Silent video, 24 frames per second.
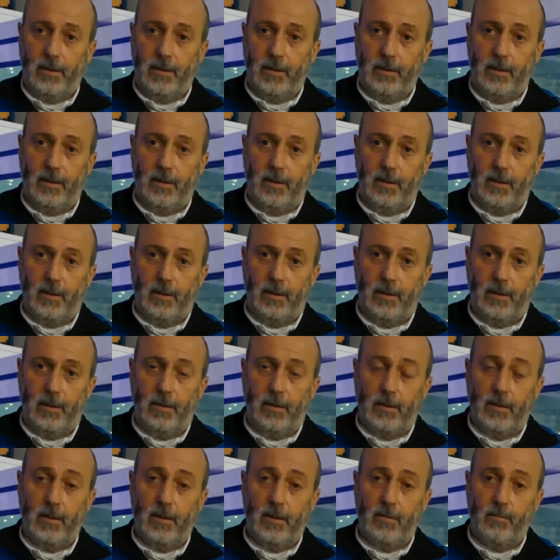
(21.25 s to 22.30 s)
y
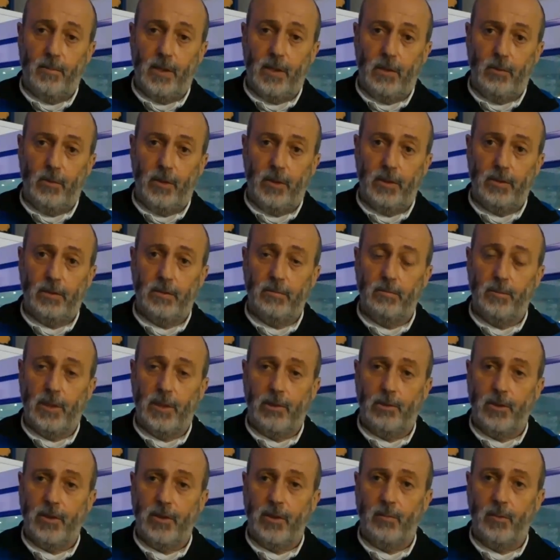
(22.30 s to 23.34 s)
Manuel,
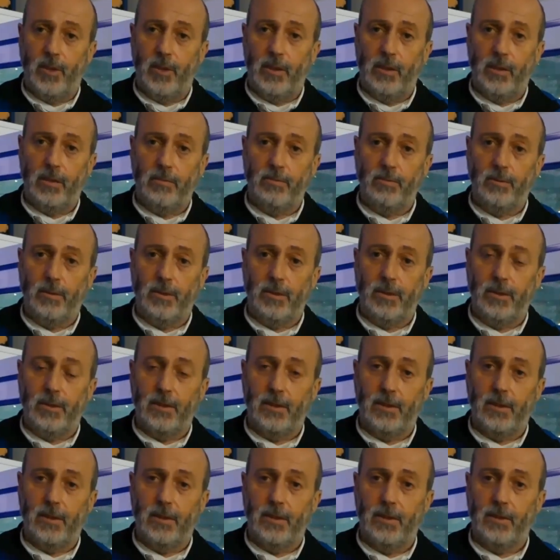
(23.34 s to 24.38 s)
Manuel Jiménez pues
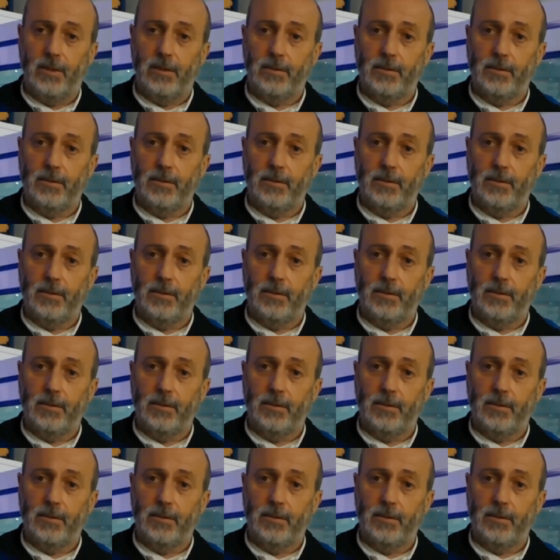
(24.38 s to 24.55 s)
eh,